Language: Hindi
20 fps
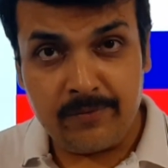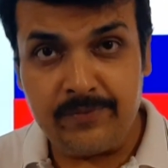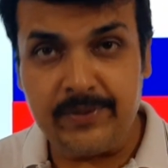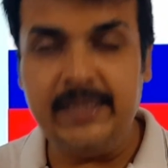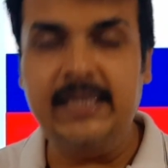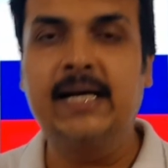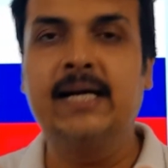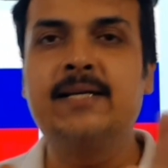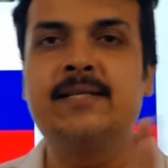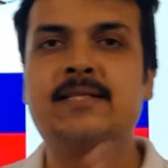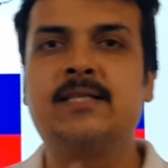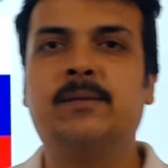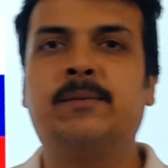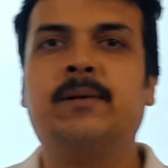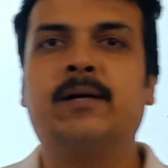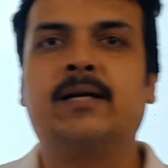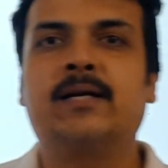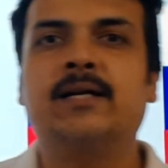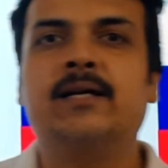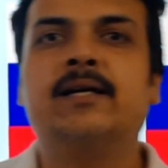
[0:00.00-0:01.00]

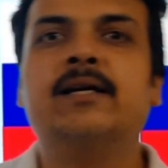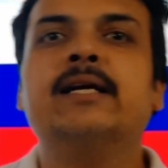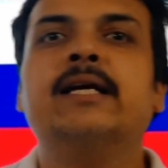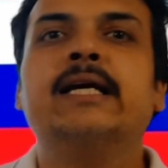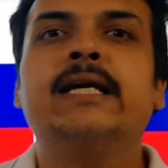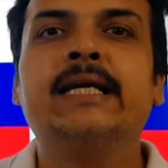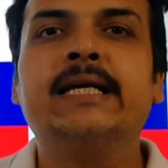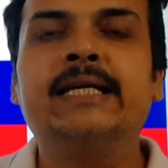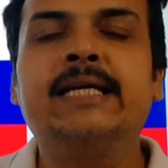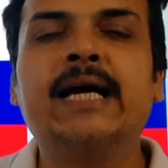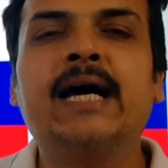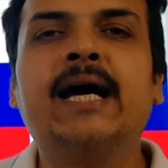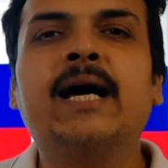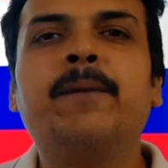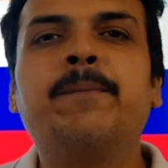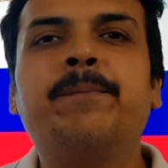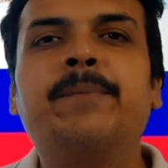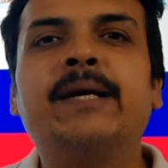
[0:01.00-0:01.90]
विधानसभा का यहां